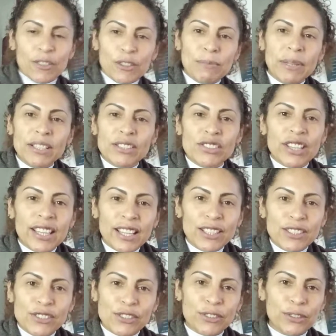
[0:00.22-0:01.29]
Oi, minha
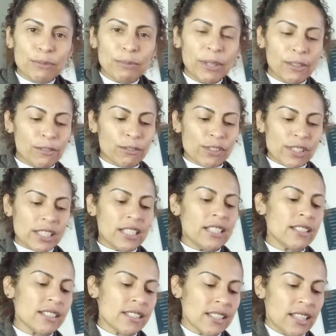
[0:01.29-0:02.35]
gente, tudo bem com
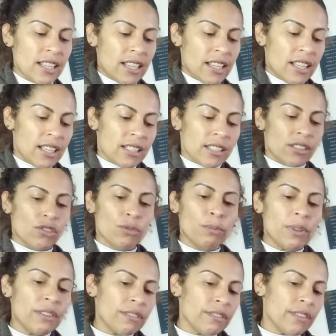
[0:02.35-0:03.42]
vocês?
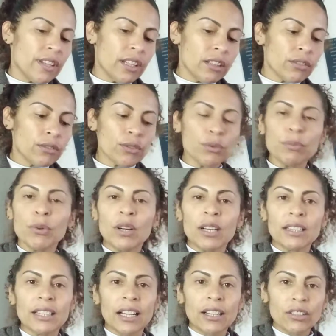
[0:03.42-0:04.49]
Sejam bem-vindos,
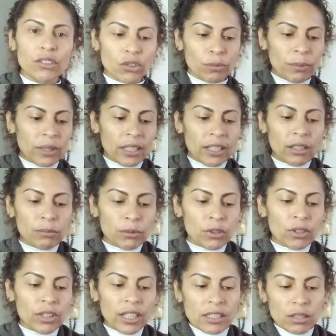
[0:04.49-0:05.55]
boa tarde. Para quem não
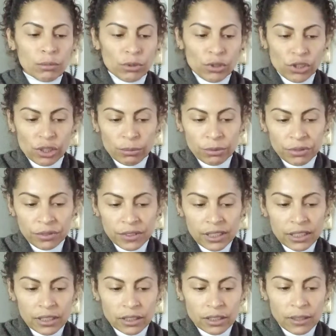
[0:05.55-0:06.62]
me conhece, eu me chamo
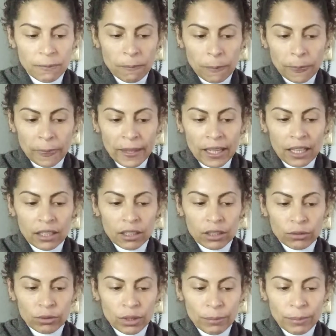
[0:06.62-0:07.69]
Fernanda. A
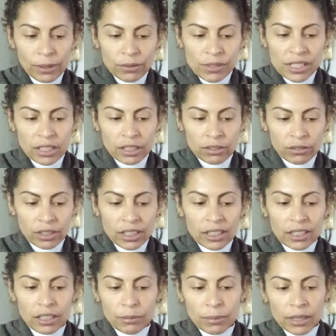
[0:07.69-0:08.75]
leitura é para o signo
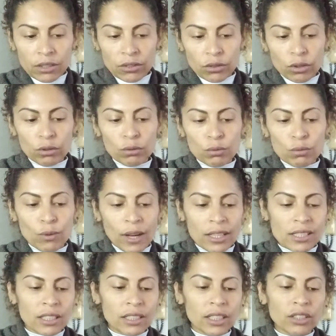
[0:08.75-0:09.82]
de Libra, Sol,
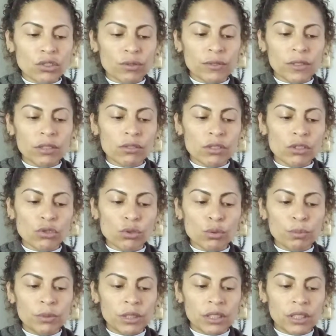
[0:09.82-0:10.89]
Lua, Ascendente, Vênus e
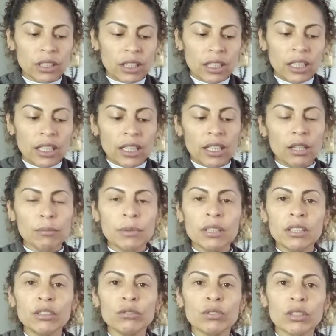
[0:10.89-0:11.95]
Júpiter. É
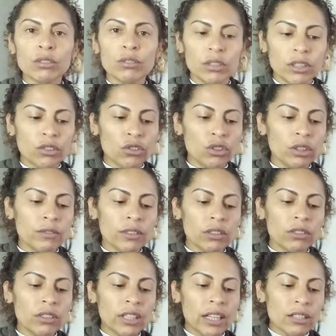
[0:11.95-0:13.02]
uma leitura coletiva,
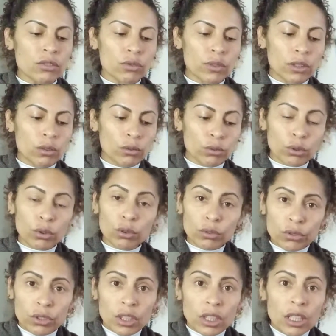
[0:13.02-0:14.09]
não irá ressoar com
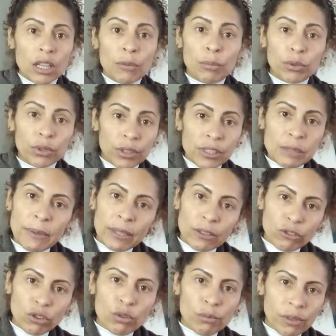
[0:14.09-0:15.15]
todos, porém
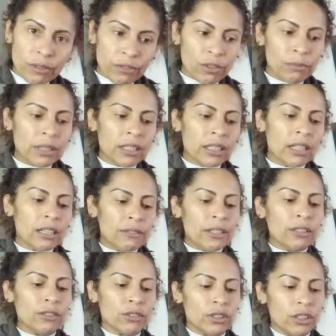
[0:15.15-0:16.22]
espero de alguma forma agregar
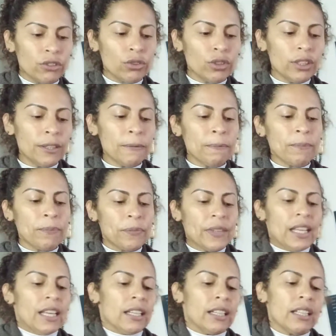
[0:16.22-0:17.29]
valor, tá joia?
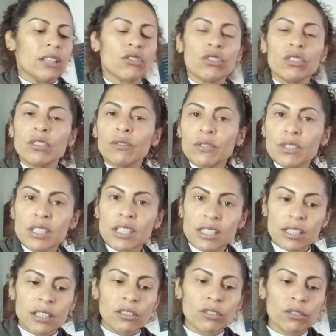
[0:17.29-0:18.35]
Gratidão você
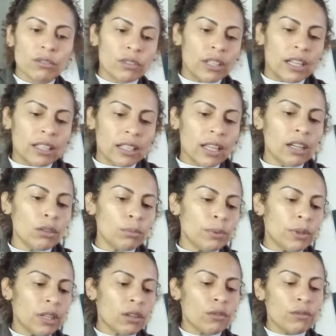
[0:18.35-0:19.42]
inscrito no canal,
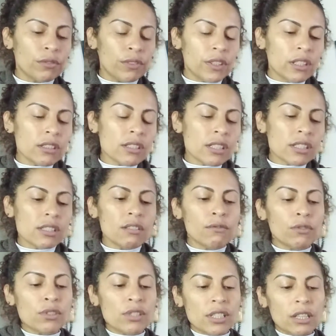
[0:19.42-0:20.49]
pela confiança. Se
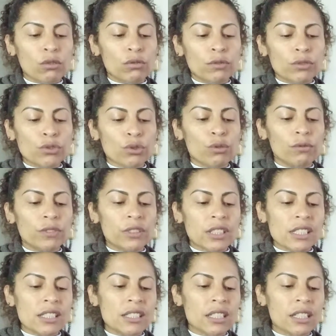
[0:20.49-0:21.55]
você é novo, te
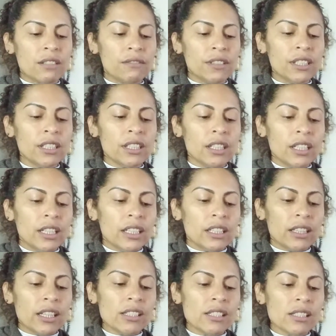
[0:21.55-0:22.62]
convido a se inscrever.
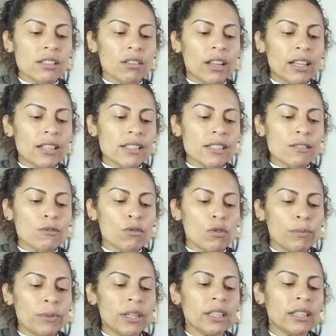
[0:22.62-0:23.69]
Deixe seu like, seu
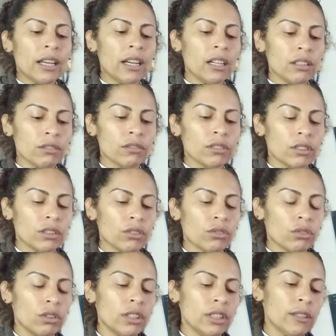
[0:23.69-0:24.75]
comentário, tá
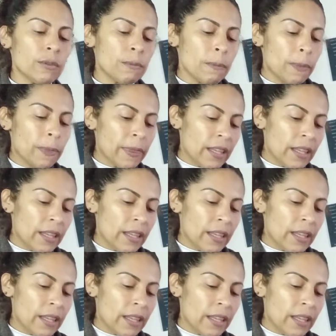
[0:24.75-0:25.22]
joia?